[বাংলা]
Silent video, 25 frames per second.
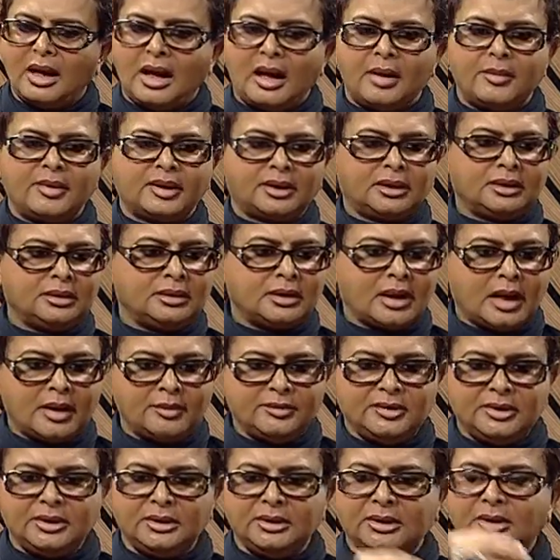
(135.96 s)
আমাকে
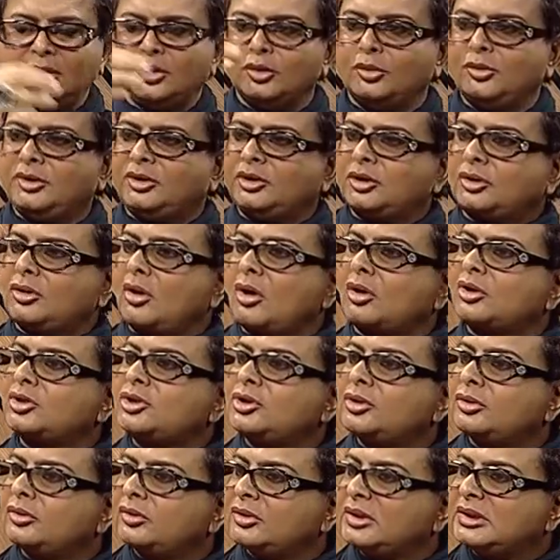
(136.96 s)
আমি নিয়মিত টক
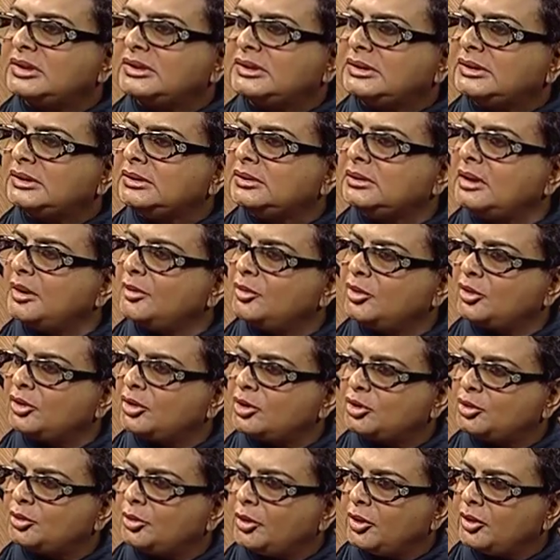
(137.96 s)
শো করেছি এবং
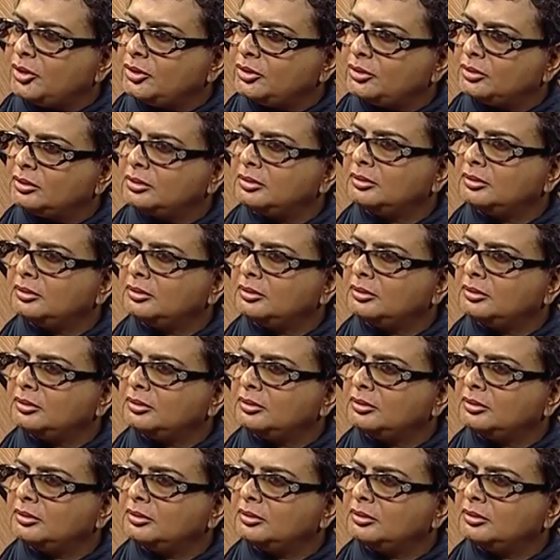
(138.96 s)
ঋতুপর্ণ